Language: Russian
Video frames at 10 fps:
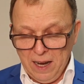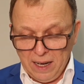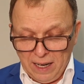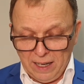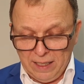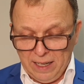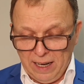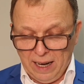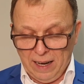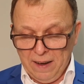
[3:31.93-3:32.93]

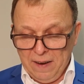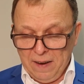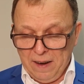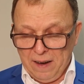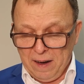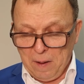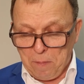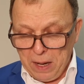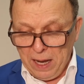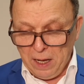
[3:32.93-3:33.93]
когда э,
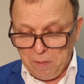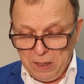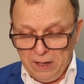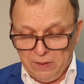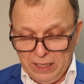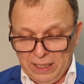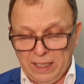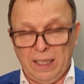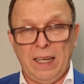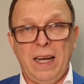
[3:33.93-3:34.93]
пени были
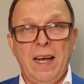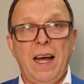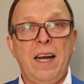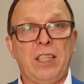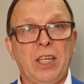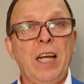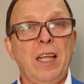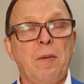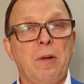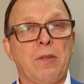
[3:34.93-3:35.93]
взысканы
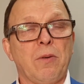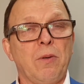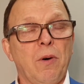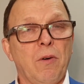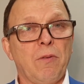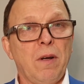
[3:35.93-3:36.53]
решениями судов.